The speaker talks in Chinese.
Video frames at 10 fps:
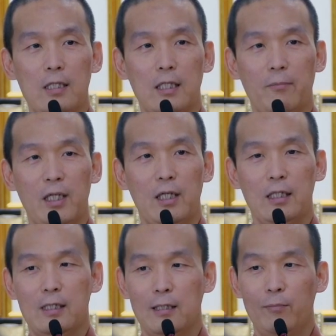键，没有
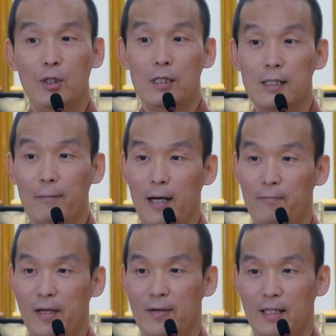人在旁
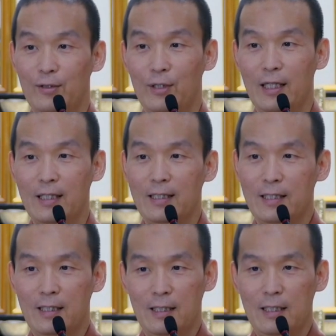边嘛，对不对？
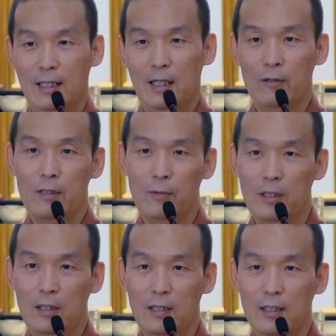为什么
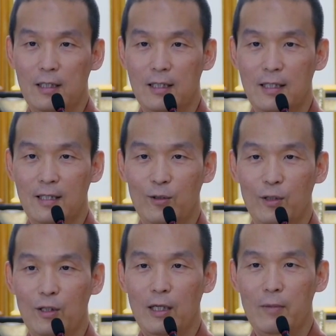你如
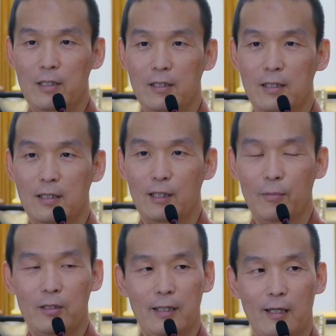果用他们小
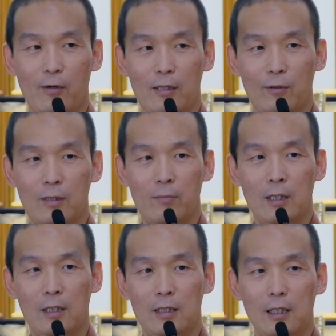朋友讲的话，就为什么
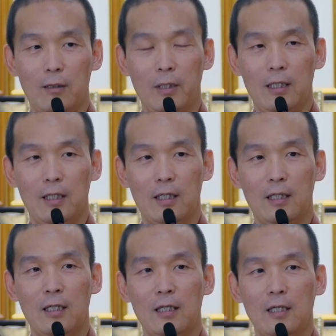你心里边的
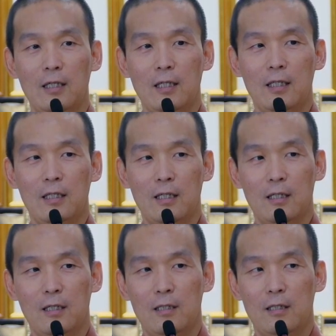那
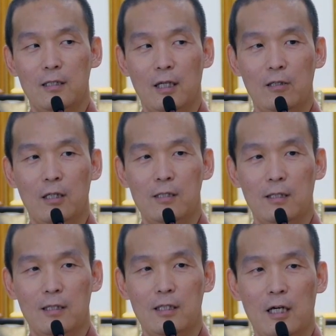个小天使
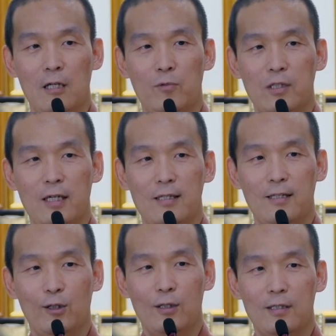跟小恶魔在战
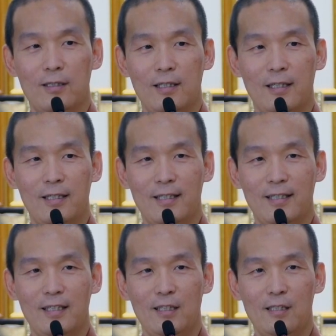斗的时候，你
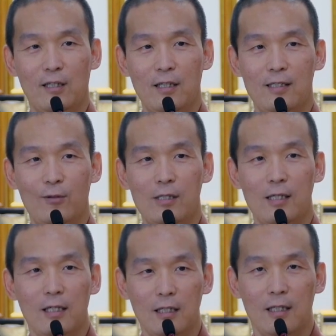的小天使会
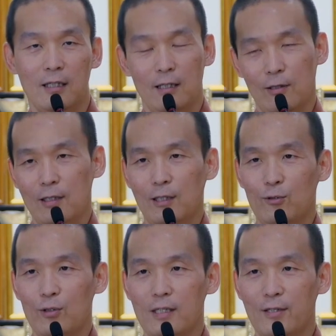胜利呢？因为你有
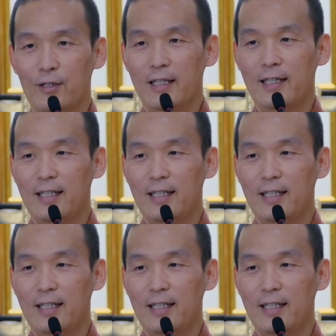聚身会，